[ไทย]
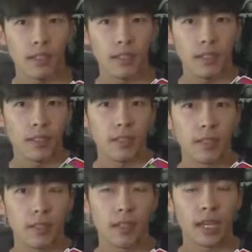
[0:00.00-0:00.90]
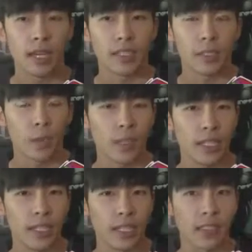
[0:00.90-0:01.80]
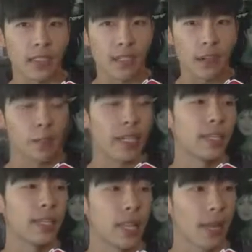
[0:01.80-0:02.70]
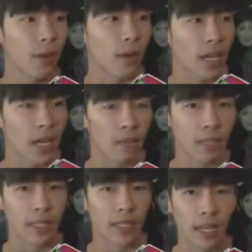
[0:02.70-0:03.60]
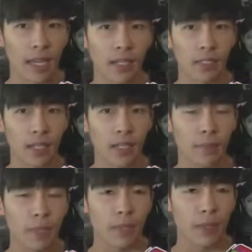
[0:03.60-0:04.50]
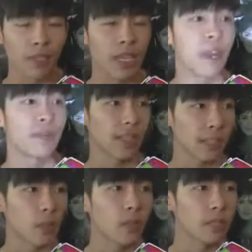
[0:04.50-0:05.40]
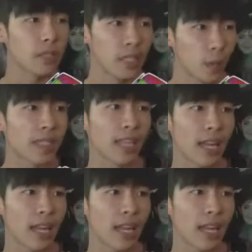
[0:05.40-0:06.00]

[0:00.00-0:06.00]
คืออาจจะโชคดีจาก 2 ปีที่แล้วอะครับ มีงานตอนนั้นได้ไปร้องไทยเฟสติวัลที่โอซา